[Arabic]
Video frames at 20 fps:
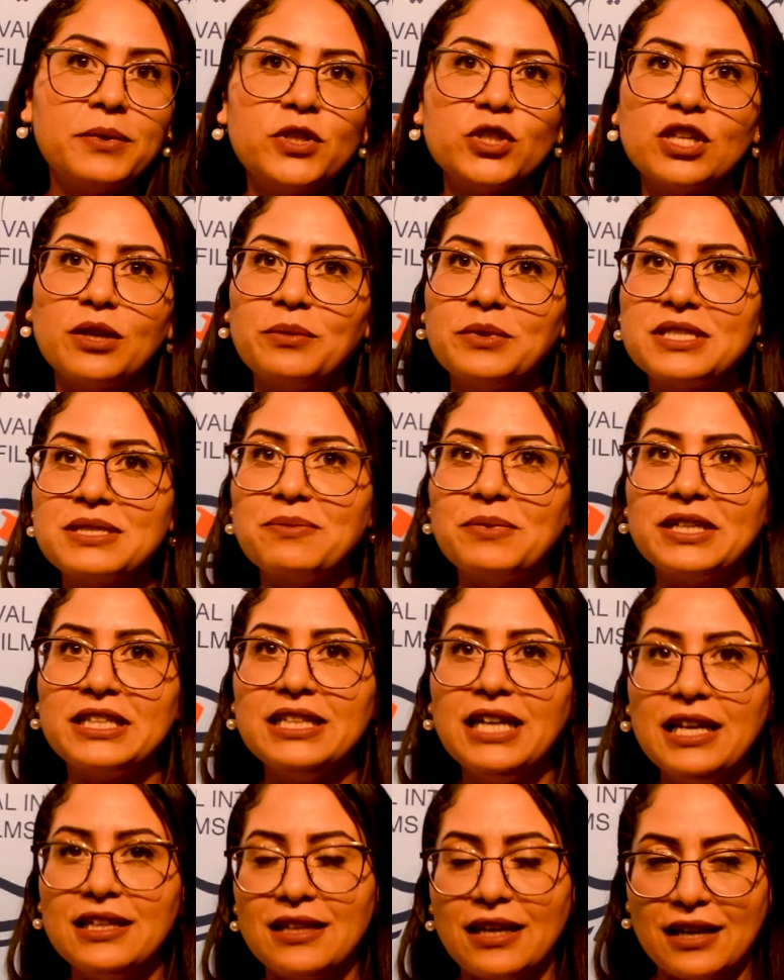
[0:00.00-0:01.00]
برشا بالنسبه
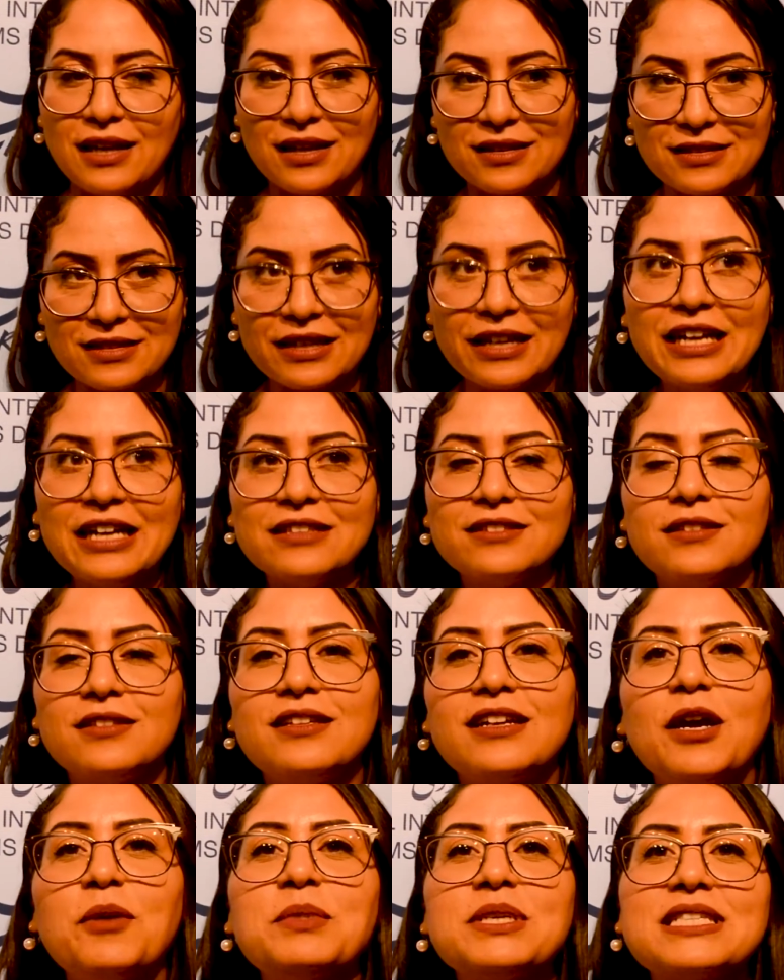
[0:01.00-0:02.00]
لنا احنا على خاطر
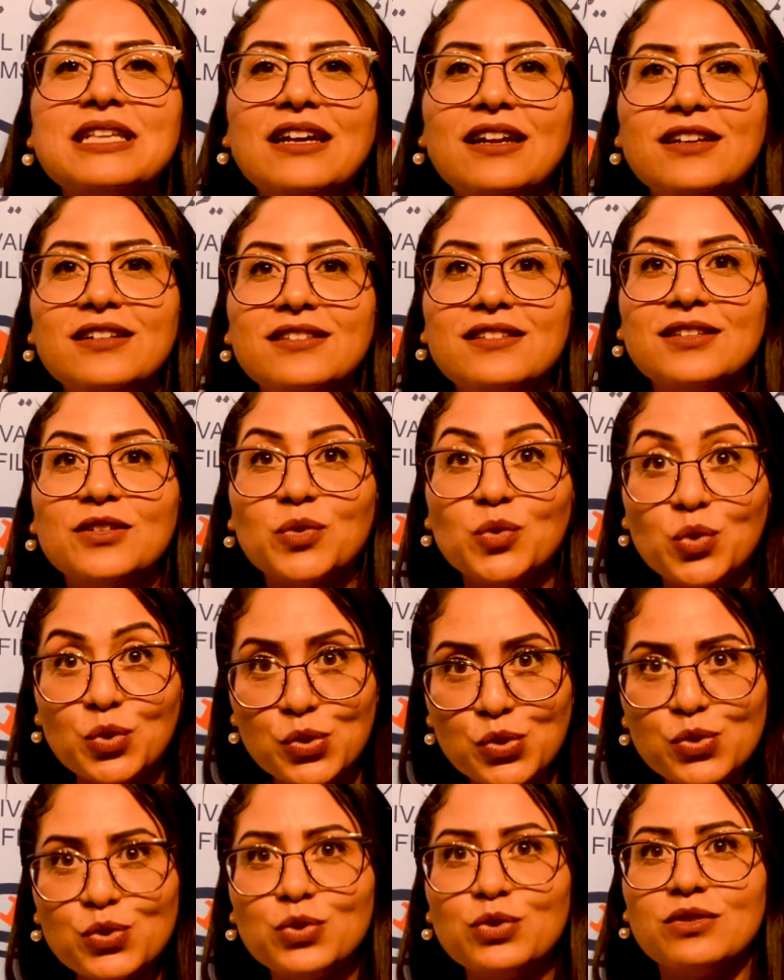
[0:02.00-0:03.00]
تطرح مساله
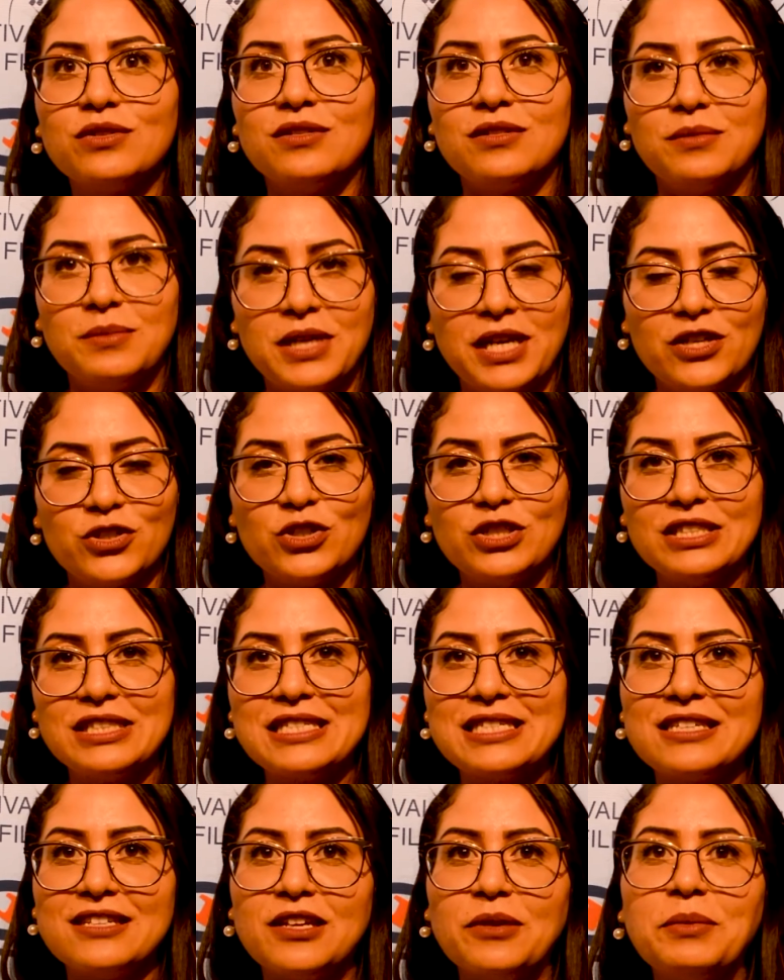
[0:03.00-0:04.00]
وجود مهرجان
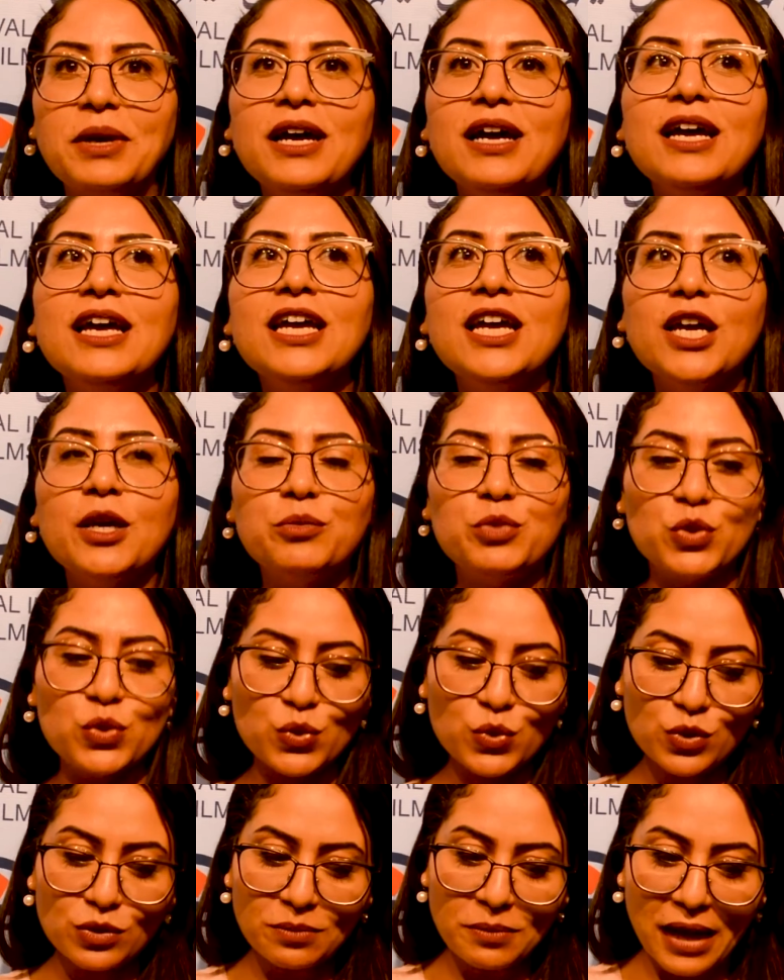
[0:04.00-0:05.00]
السينما باش
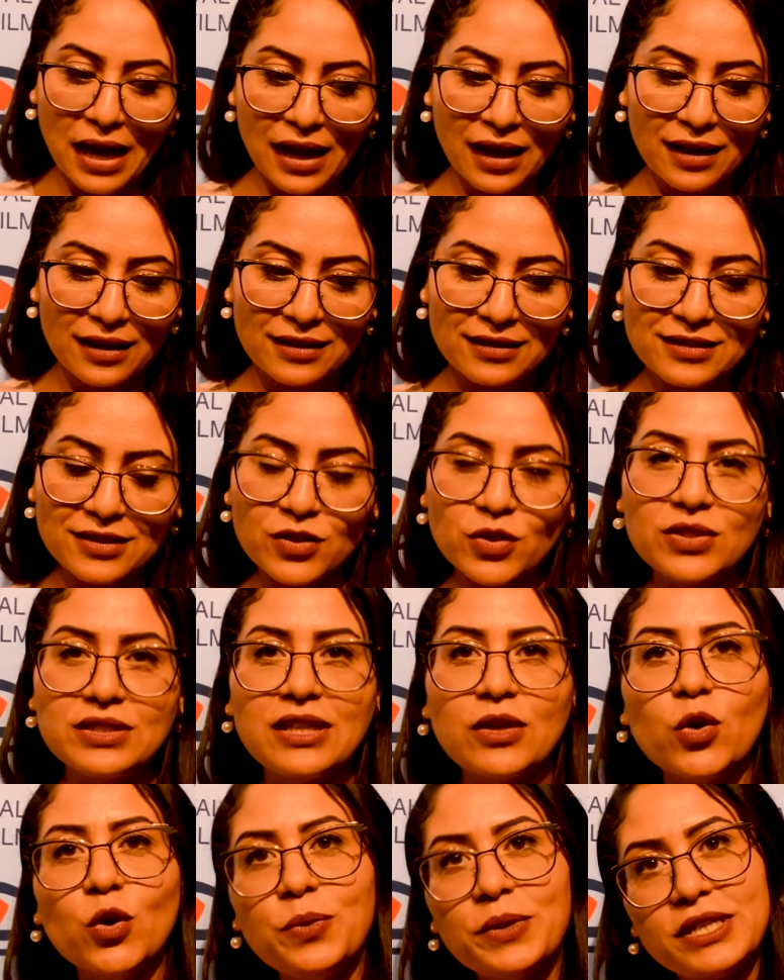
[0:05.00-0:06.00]
تكون مع
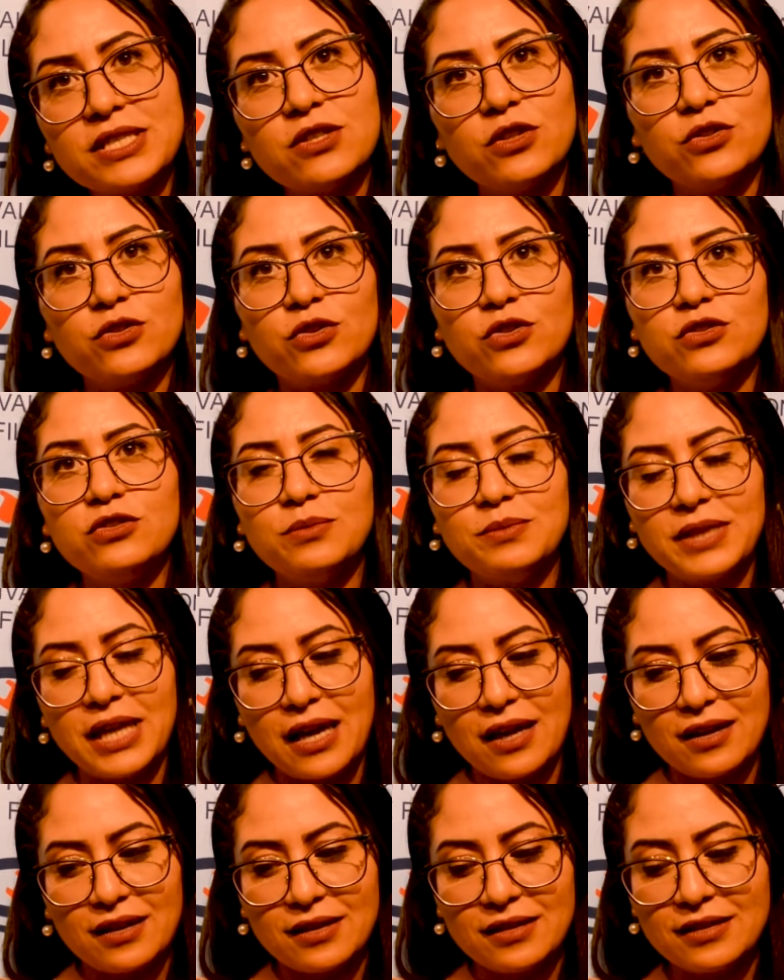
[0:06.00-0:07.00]
دي آه، ريبريزونطونت
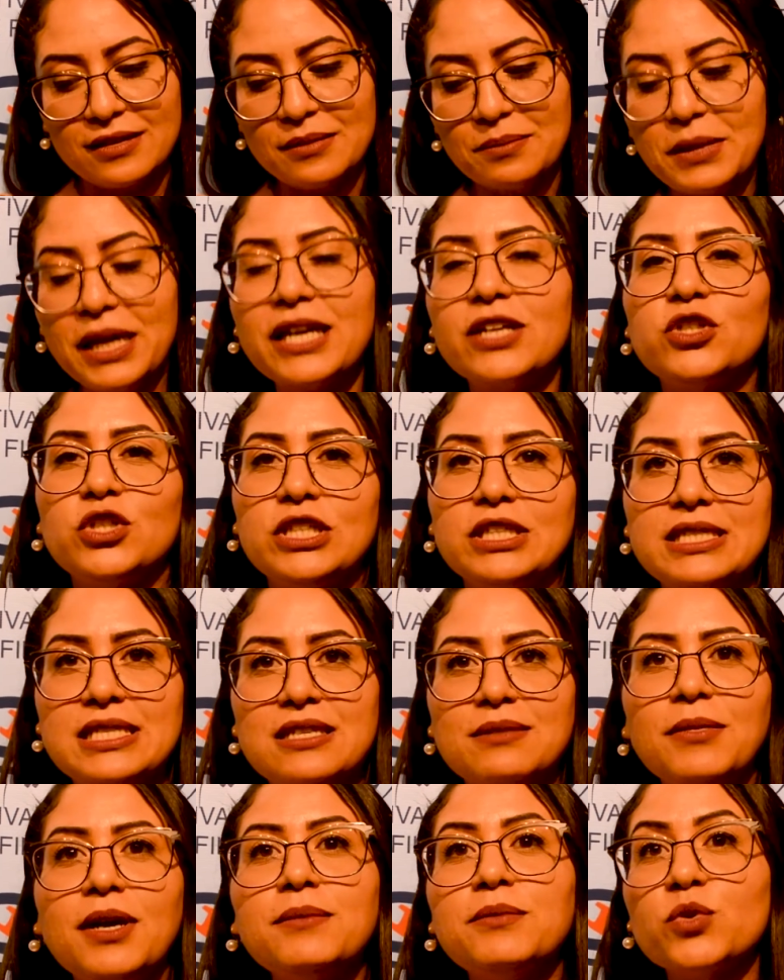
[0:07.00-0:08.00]
نتاع آه، مهرجان
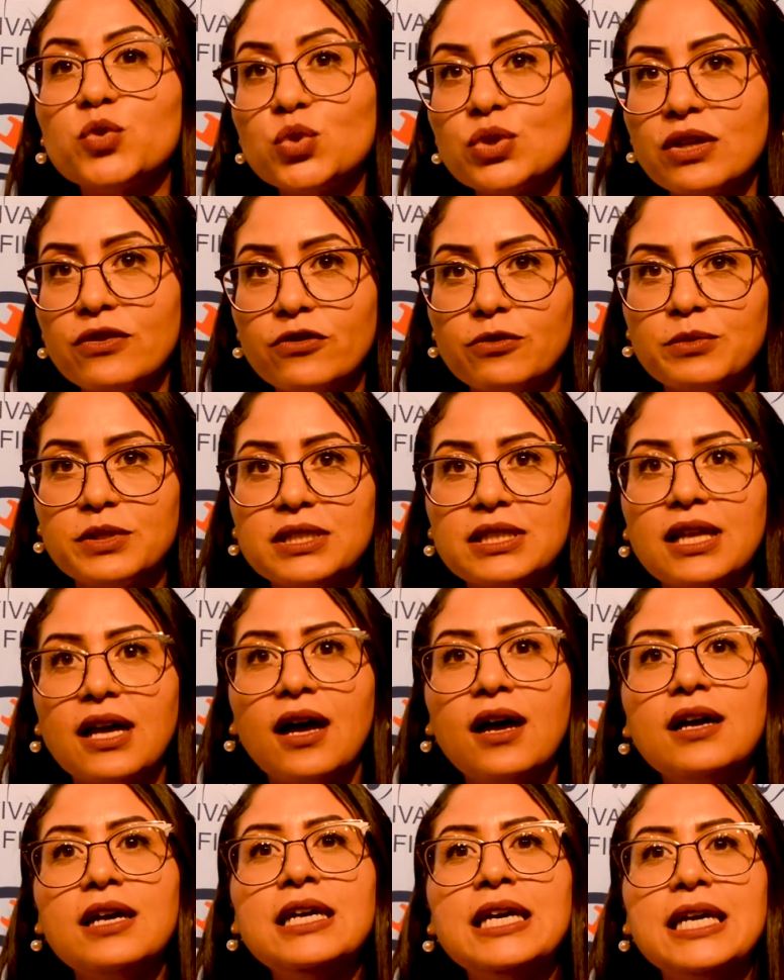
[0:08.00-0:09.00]
السينما الموجوده في
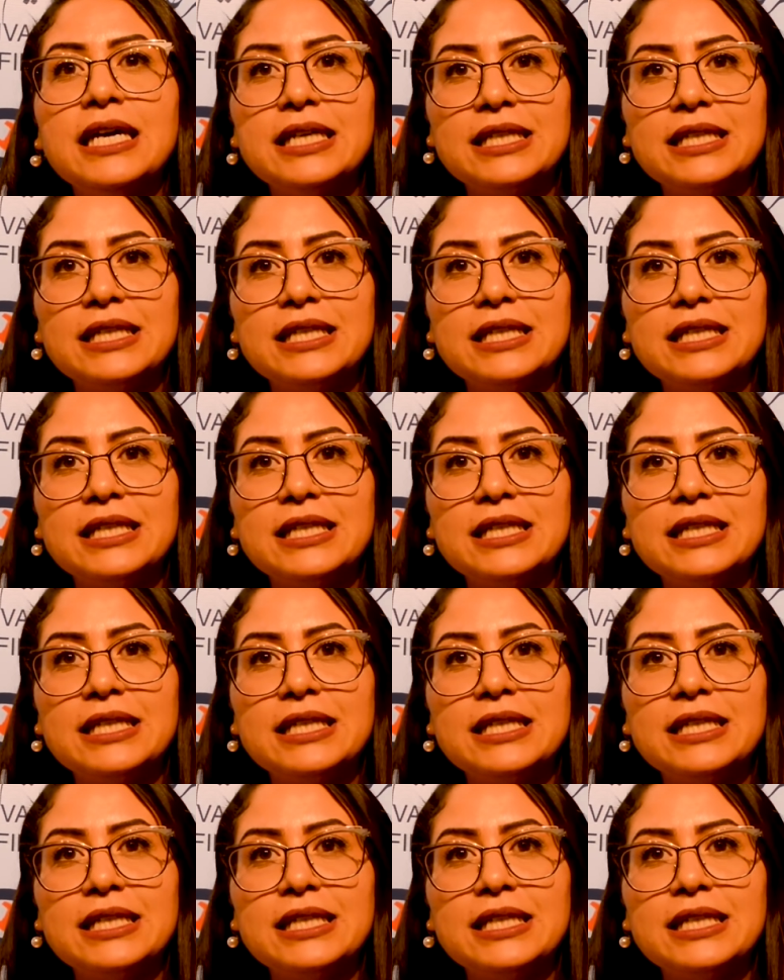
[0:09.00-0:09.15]
المنطقه